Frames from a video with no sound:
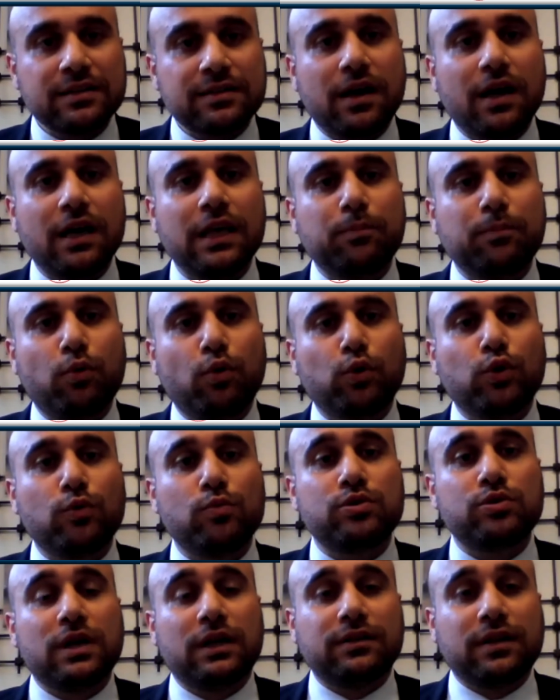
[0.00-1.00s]
sahip
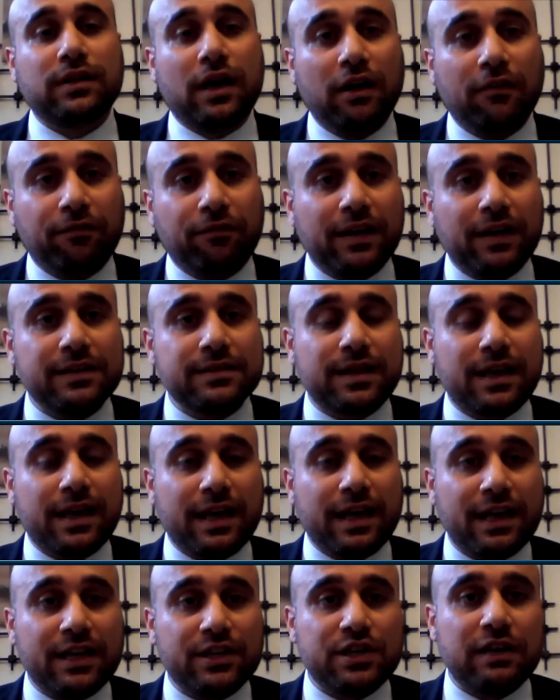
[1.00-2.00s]
olduğumuzdan daha fazla
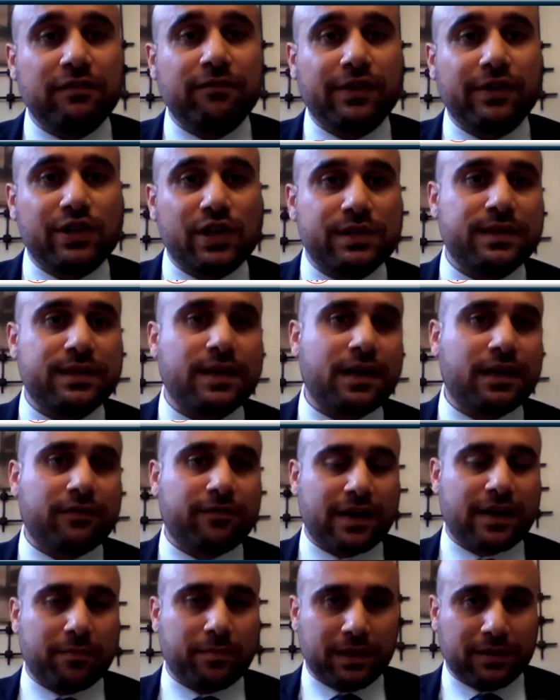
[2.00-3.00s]
heyecan ve
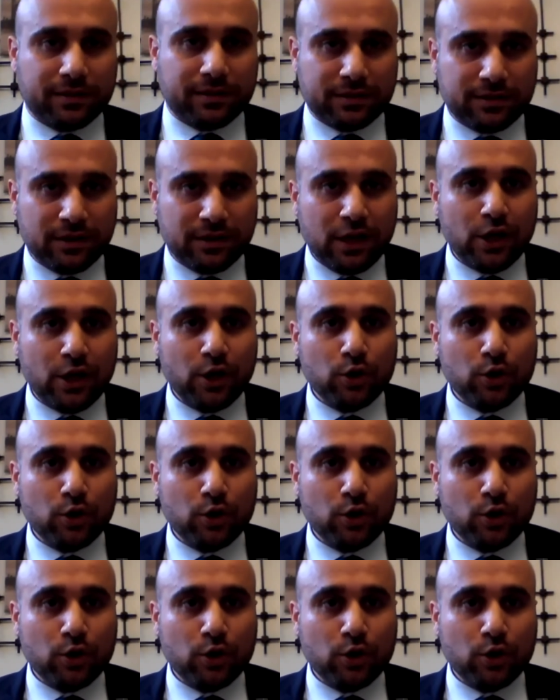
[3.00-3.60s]
cesaret vermelidir.